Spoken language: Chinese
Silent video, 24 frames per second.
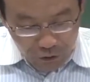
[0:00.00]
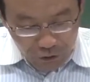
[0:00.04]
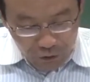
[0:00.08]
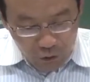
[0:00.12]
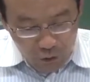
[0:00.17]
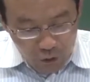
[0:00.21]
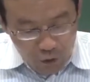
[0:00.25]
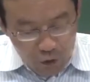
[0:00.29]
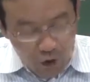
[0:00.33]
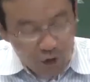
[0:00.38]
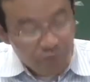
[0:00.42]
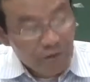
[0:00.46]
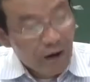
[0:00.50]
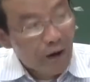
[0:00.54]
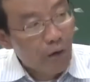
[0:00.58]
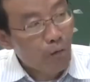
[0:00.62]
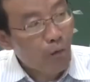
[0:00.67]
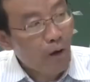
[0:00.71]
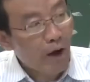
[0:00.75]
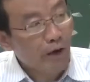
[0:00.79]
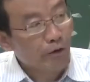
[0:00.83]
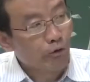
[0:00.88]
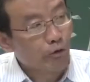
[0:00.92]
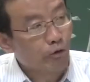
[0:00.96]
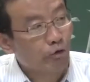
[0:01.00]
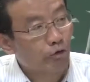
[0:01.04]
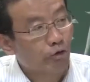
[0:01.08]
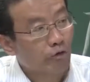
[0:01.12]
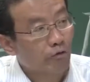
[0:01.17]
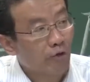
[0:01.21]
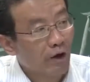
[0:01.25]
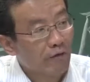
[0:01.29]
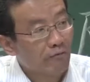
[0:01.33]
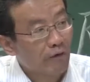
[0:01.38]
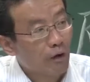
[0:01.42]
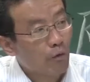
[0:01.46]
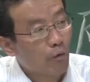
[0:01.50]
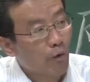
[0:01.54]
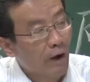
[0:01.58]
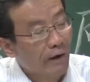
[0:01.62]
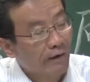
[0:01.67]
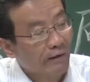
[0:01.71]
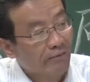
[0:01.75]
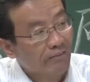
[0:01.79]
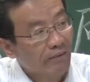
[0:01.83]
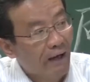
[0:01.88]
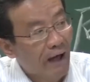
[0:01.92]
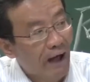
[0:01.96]
中国文化与西方文化
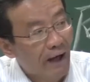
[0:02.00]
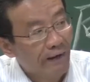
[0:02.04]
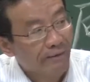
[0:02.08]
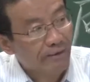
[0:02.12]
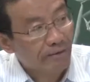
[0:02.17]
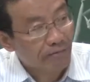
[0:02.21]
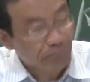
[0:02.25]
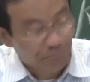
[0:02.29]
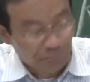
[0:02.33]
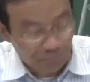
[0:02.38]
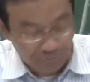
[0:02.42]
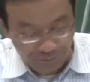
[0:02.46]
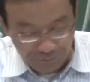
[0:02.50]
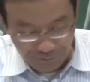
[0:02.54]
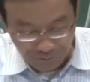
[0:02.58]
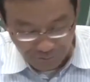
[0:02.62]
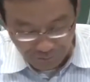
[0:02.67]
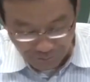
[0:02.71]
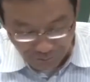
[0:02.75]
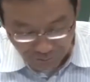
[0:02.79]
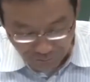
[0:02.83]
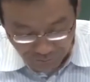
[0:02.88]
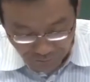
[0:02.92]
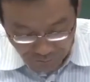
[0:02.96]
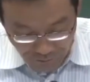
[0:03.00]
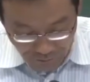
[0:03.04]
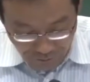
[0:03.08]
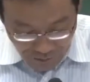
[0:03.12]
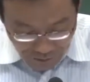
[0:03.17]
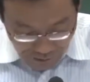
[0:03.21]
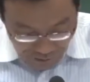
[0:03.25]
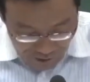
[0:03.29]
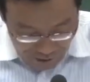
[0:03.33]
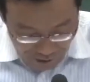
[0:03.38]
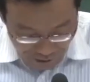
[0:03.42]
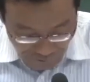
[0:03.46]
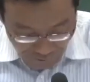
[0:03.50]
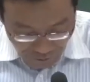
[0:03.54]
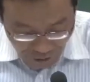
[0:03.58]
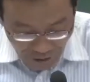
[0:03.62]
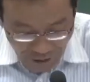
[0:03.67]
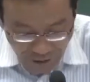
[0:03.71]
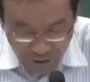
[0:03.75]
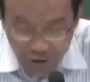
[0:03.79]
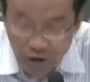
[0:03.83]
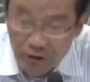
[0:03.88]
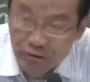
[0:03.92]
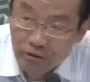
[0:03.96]
的差异，
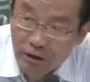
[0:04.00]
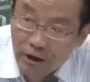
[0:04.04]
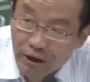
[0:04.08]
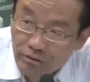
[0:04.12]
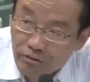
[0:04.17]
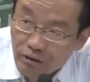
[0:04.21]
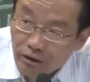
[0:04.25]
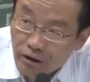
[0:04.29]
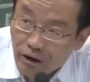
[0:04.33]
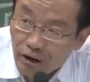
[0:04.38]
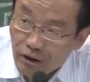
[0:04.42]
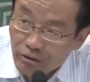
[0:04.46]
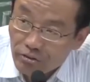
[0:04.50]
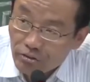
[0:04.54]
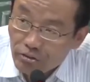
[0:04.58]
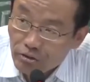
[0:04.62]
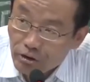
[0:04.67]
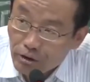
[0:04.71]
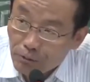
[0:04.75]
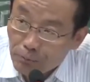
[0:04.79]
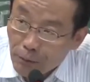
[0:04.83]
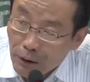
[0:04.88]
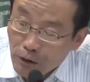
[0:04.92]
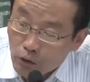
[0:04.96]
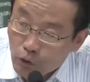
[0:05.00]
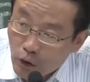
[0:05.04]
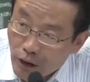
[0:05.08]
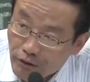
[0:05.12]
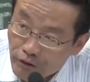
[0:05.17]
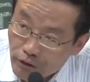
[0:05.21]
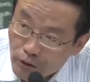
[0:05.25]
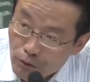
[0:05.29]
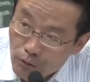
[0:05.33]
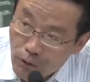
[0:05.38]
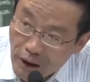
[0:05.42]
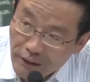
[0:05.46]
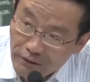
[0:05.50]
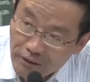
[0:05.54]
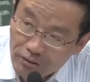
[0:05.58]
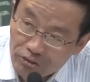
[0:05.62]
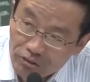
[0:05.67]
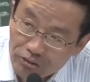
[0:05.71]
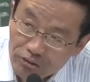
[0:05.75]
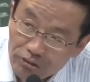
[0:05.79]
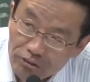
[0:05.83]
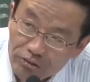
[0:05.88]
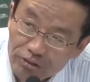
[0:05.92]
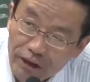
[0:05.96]
在今天这个资本全球化的
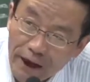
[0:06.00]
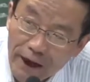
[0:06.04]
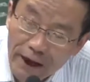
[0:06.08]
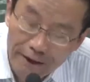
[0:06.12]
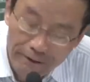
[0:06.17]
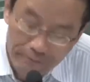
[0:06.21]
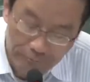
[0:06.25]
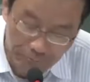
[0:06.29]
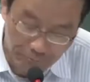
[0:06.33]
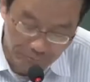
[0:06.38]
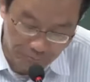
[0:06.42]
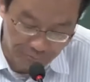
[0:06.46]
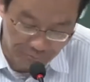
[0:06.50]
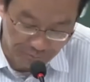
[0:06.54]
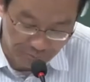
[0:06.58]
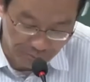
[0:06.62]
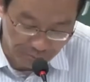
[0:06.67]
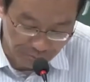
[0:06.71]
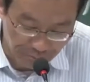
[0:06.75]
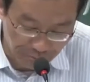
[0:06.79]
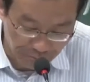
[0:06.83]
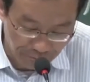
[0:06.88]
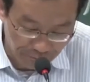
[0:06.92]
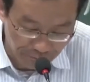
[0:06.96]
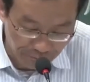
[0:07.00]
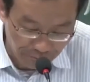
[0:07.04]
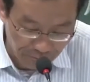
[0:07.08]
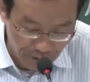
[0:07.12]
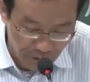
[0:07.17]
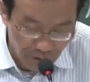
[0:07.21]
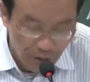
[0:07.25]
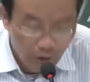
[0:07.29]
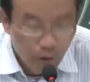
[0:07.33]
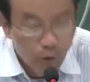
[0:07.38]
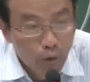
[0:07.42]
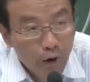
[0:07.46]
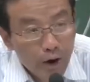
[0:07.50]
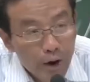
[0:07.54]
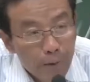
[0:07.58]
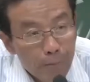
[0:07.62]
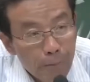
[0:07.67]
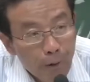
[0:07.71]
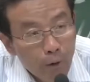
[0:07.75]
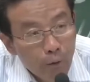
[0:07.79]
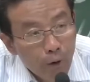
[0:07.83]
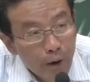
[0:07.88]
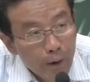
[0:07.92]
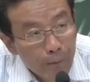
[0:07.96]
时代，会
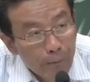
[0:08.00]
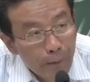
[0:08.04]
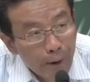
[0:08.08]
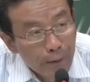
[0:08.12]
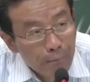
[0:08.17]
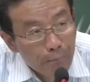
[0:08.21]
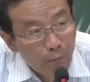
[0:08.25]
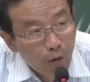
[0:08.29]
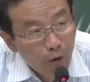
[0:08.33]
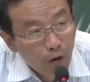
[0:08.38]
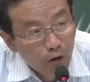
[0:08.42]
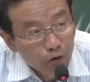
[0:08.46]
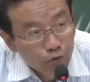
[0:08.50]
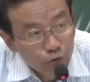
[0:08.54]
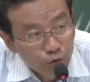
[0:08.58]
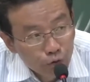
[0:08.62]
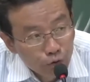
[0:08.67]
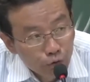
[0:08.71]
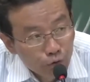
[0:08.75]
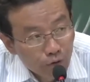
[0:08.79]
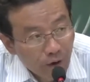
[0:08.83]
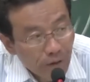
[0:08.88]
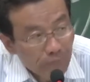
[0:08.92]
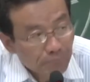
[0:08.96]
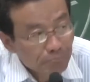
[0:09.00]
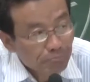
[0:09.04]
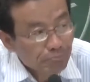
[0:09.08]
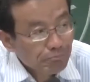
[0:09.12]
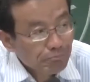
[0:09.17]
不会被抹去呢？